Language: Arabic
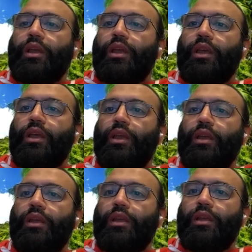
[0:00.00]
آه
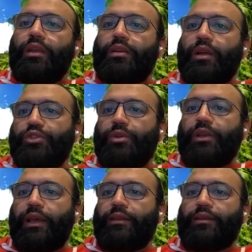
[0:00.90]
آه الرجل
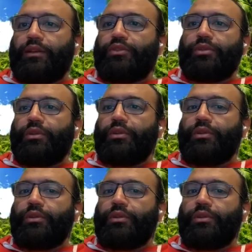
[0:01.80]
هذا الرجل